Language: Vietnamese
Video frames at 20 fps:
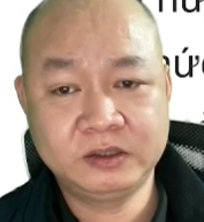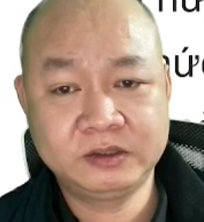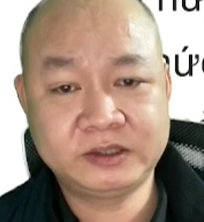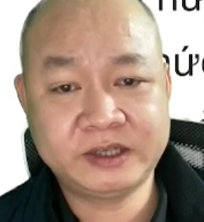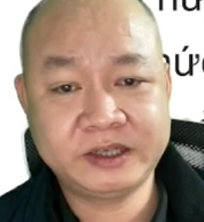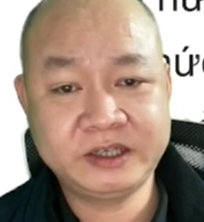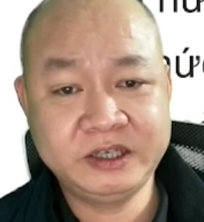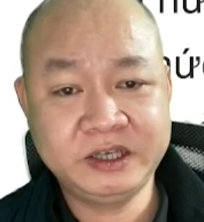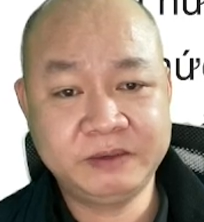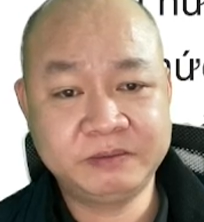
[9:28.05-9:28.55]

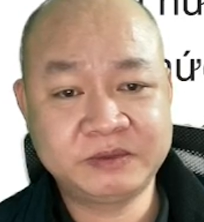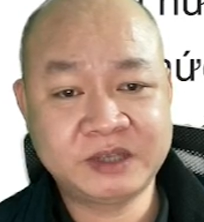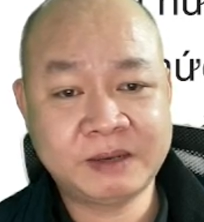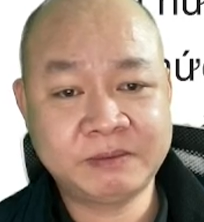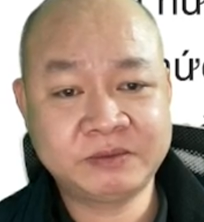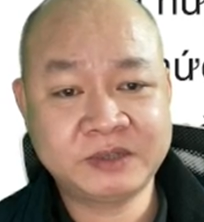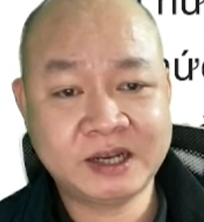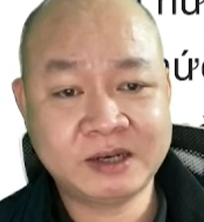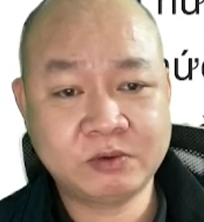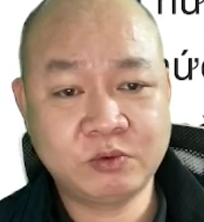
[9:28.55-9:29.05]
Trách nhiệm
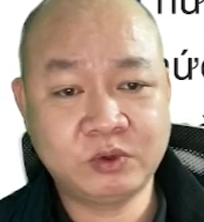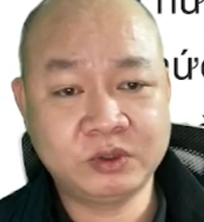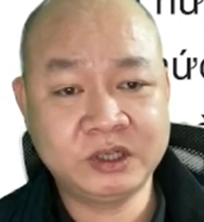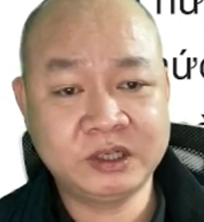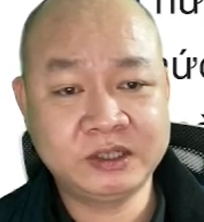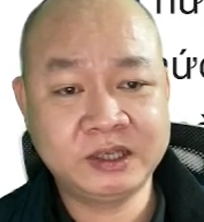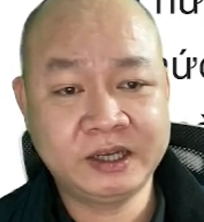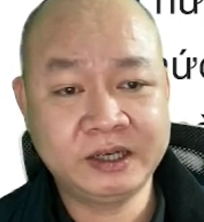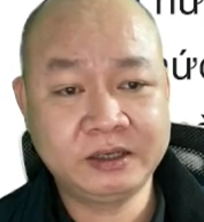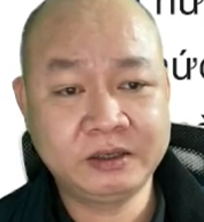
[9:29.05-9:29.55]
giám sát của
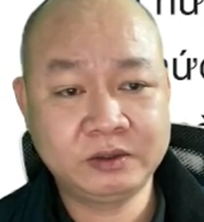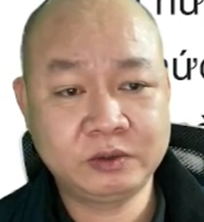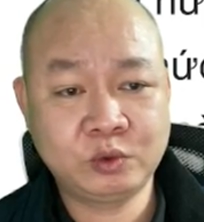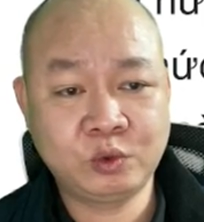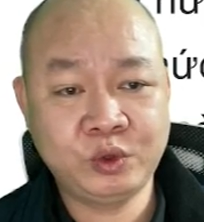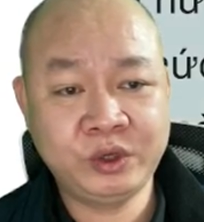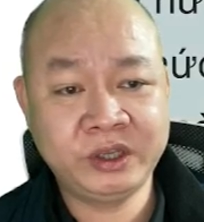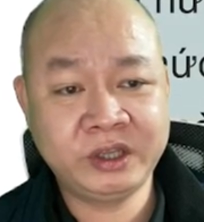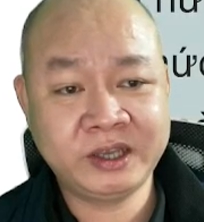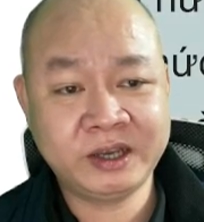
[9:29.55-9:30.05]
nhân dân
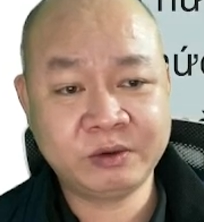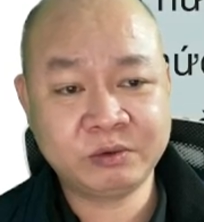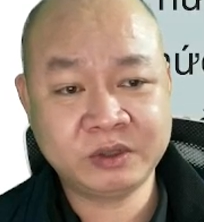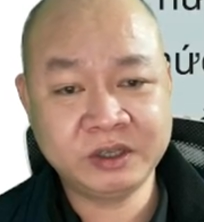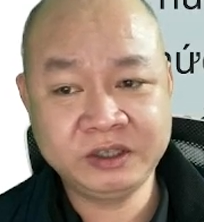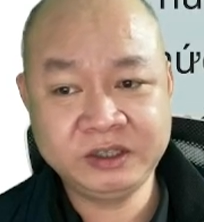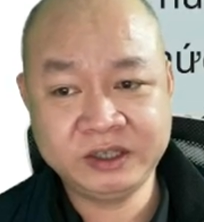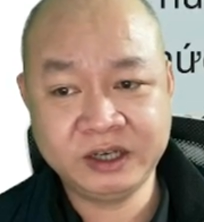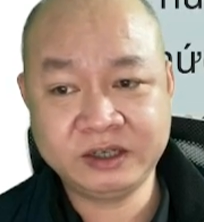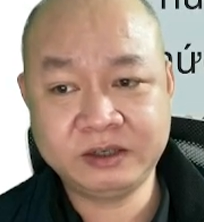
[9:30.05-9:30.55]
tùy theo
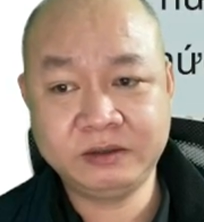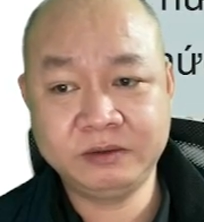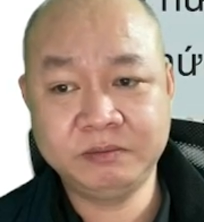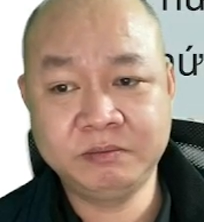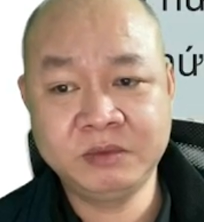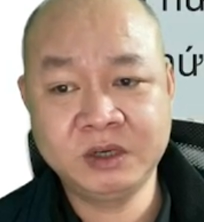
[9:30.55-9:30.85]
tính chất,